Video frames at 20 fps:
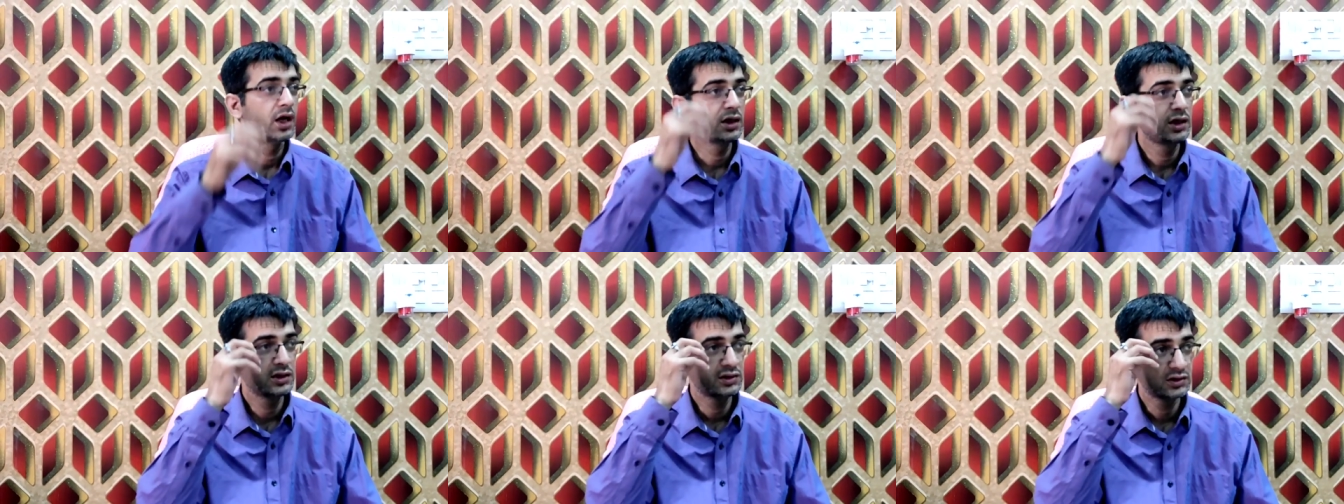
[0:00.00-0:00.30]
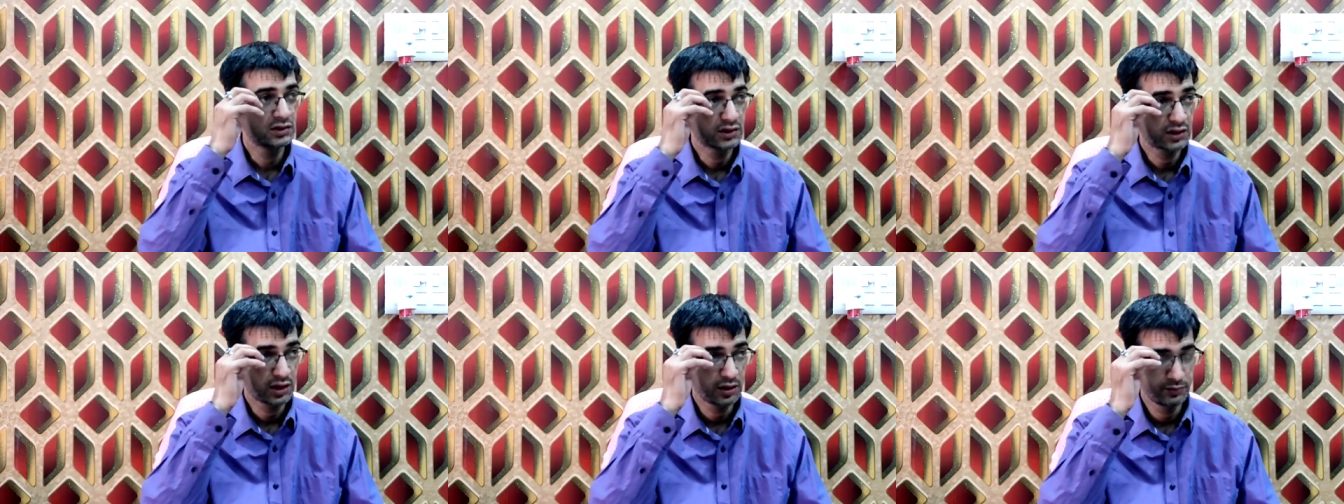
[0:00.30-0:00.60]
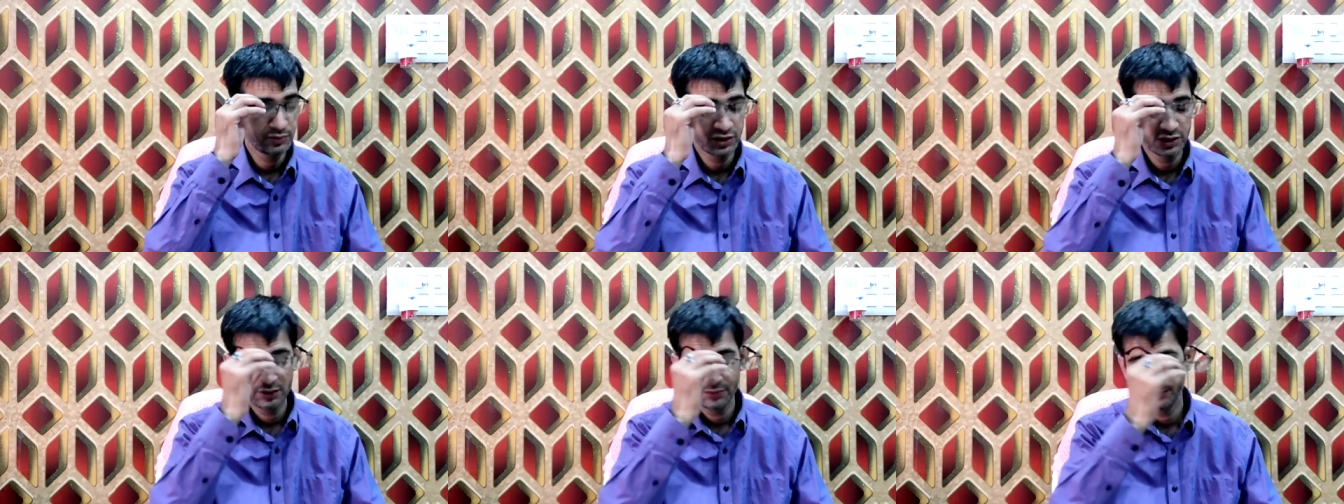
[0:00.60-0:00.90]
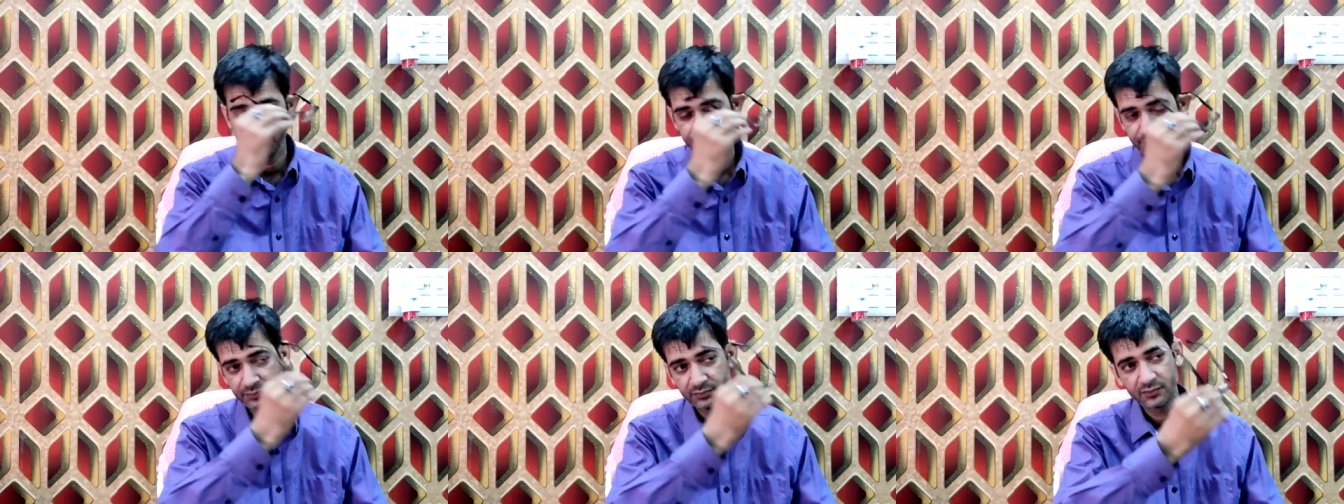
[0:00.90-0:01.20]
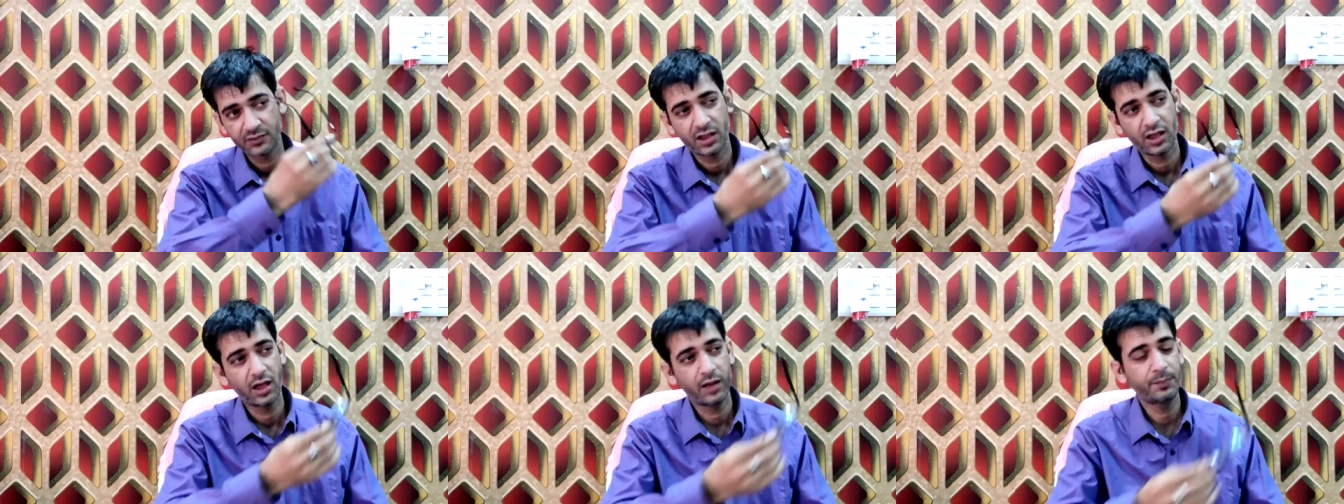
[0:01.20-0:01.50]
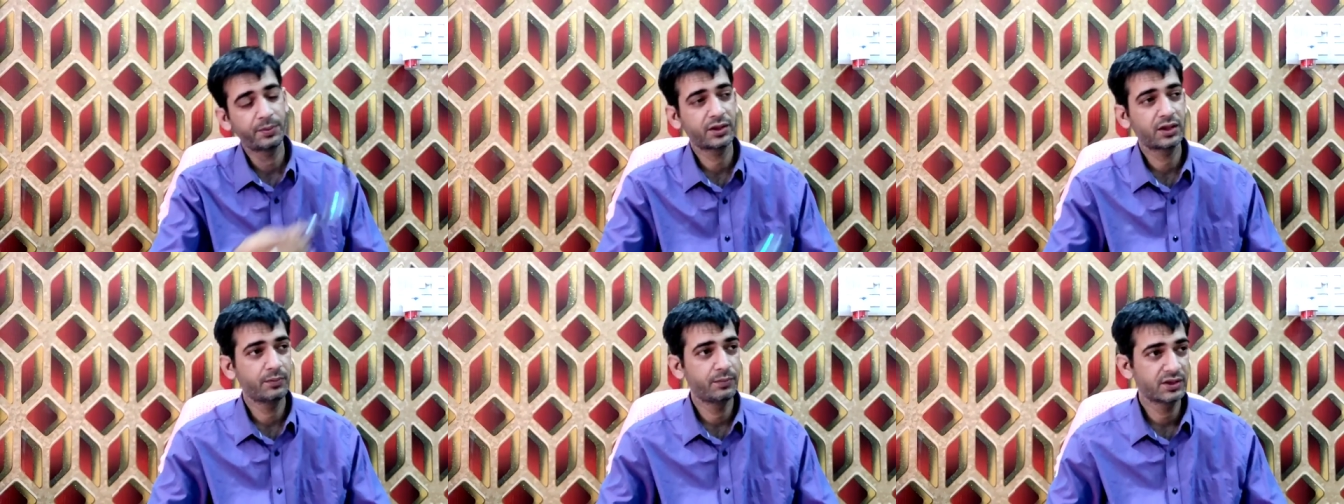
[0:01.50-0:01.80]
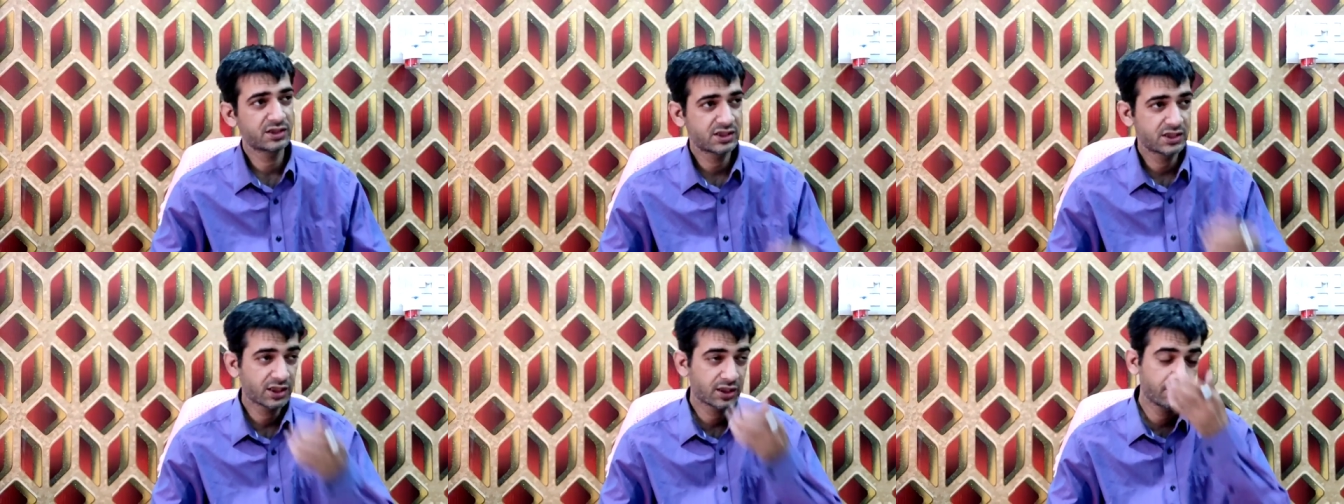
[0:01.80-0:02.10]
आइए संतराम जी आपके
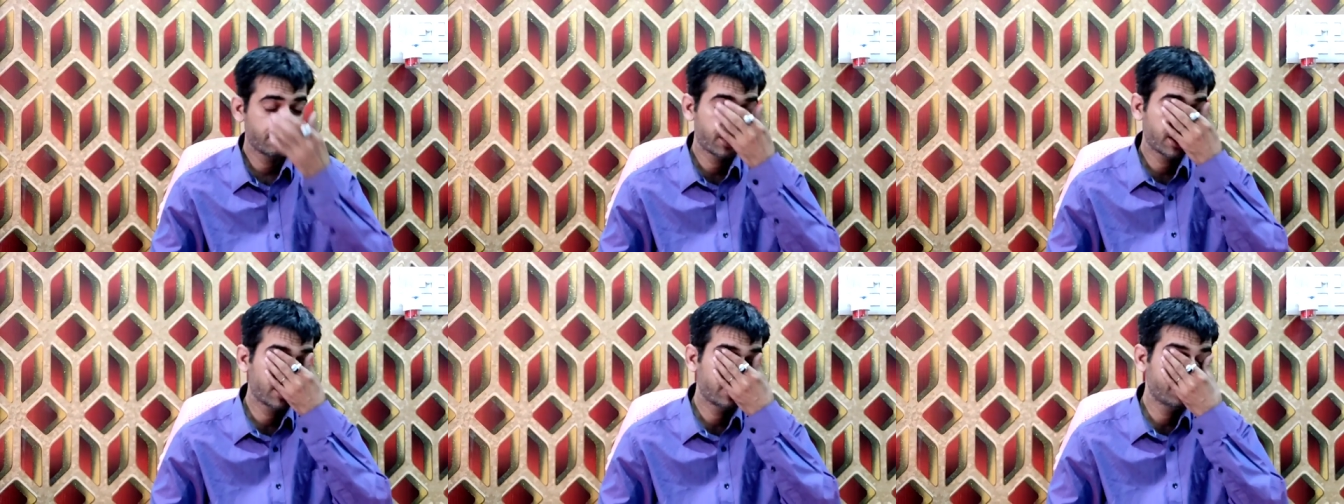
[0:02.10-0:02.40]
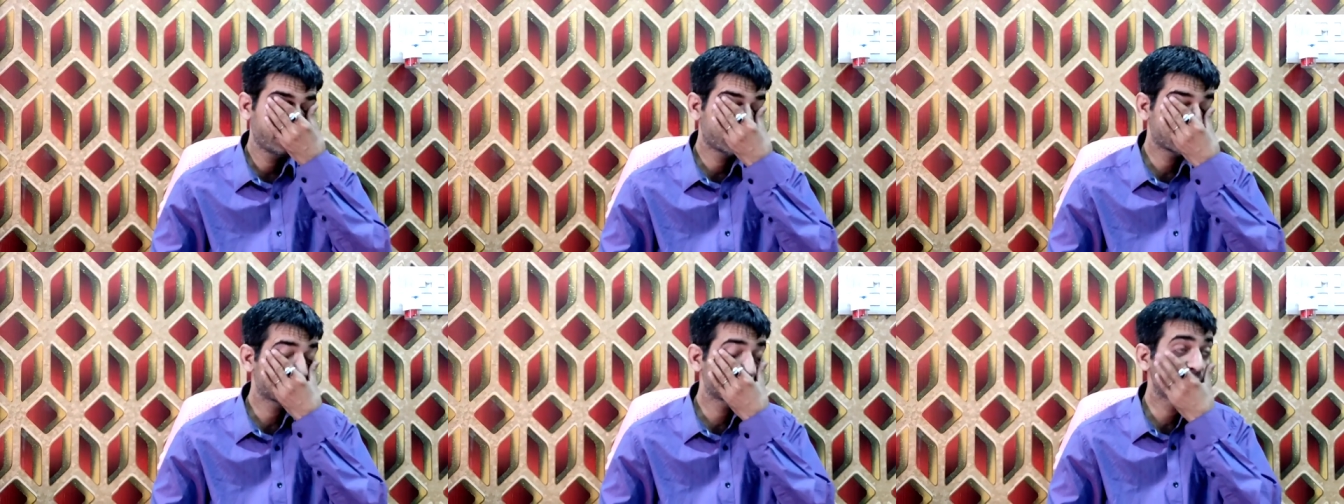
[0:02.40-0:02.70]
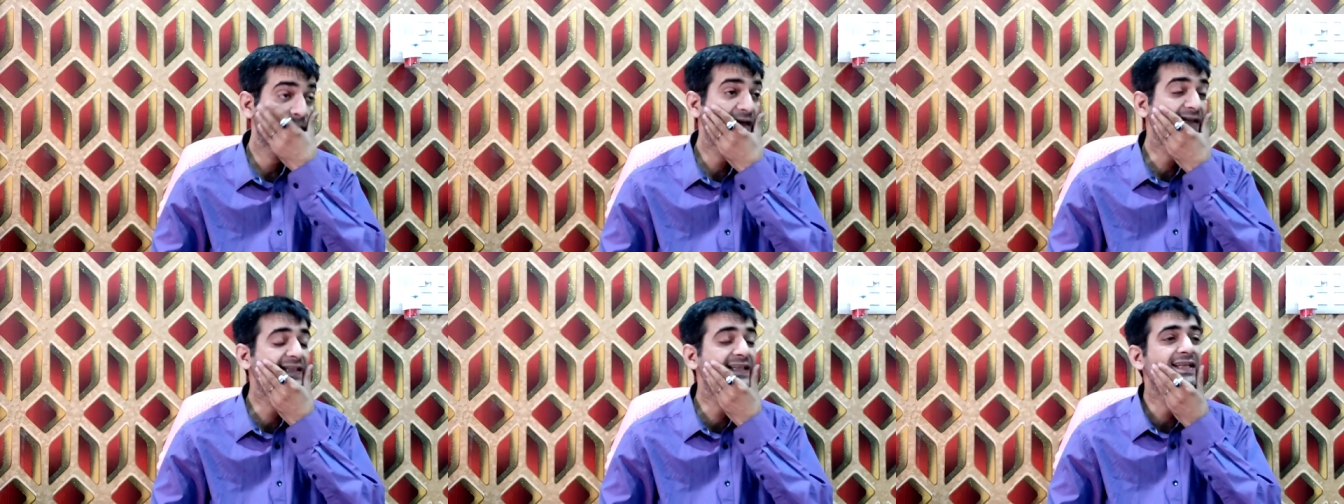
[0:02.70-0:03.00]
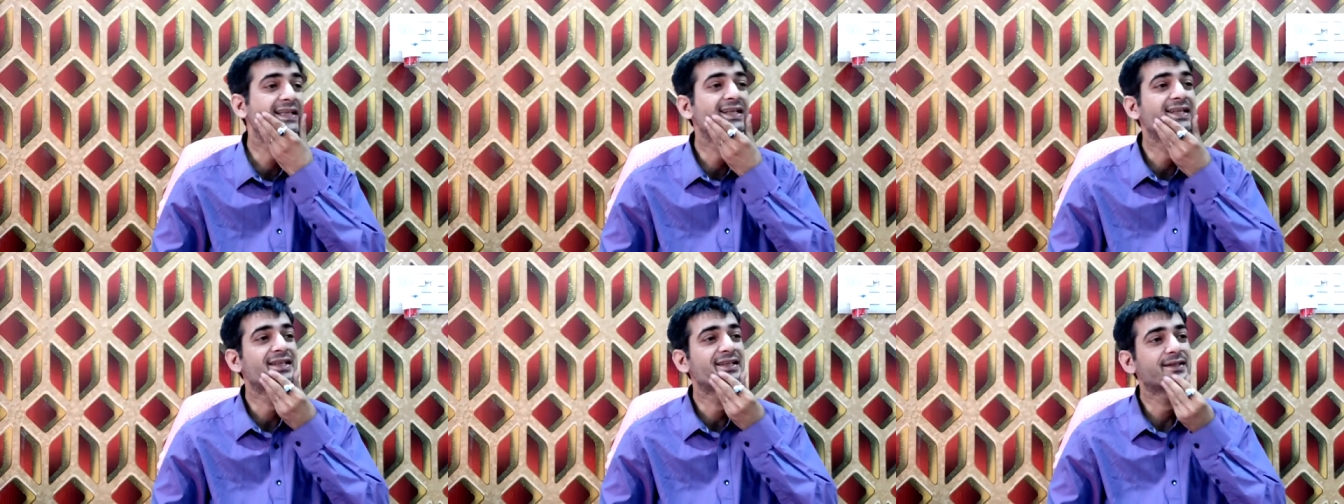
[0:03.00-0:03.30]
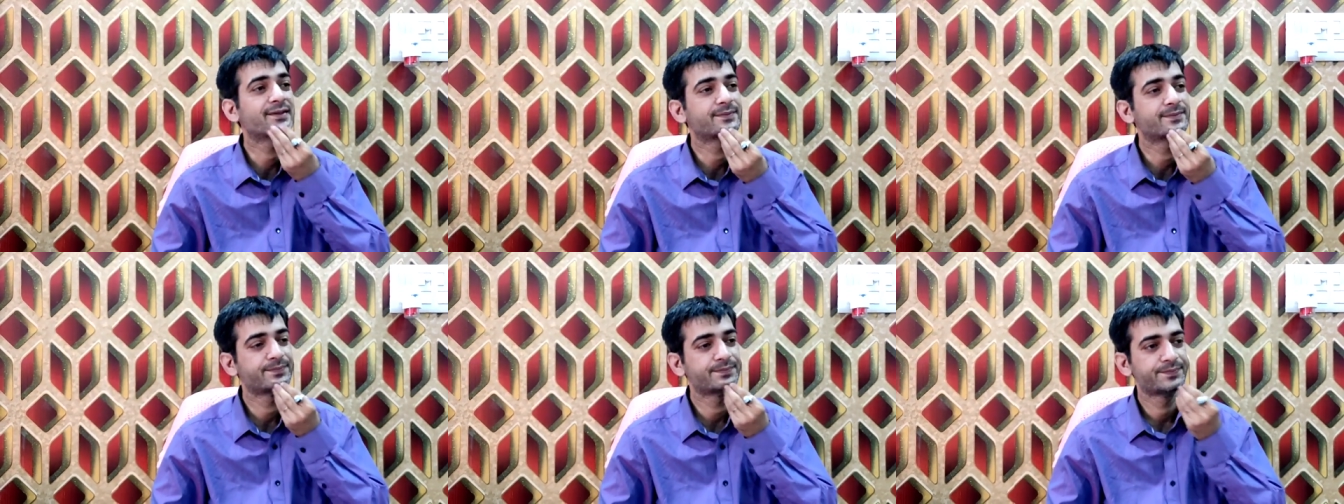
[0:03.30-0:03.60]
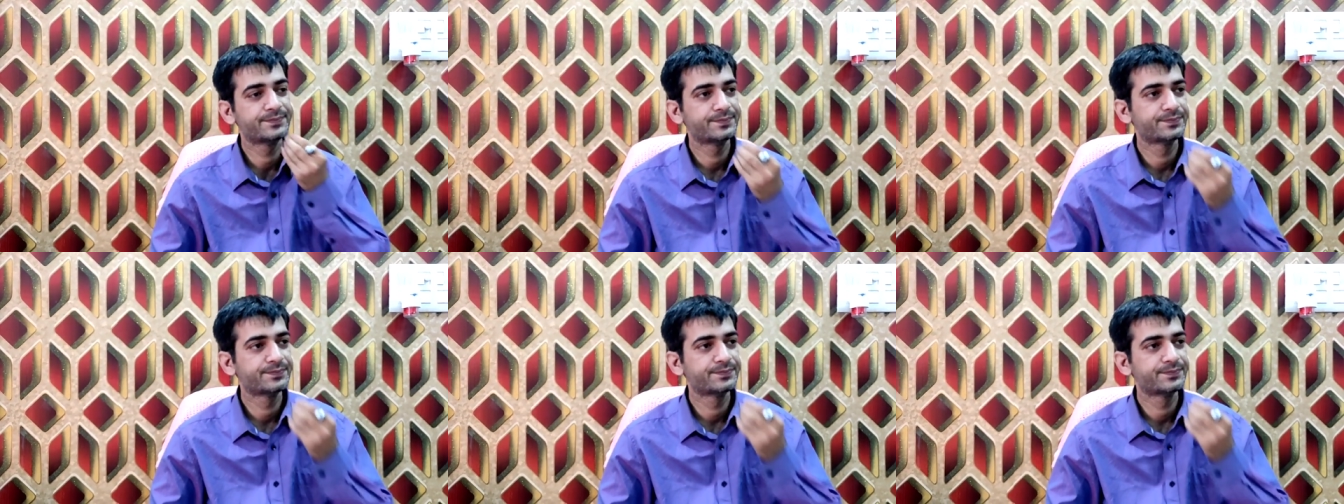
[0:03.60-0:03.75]
बच्चे के बारे में कुछ बात करनी है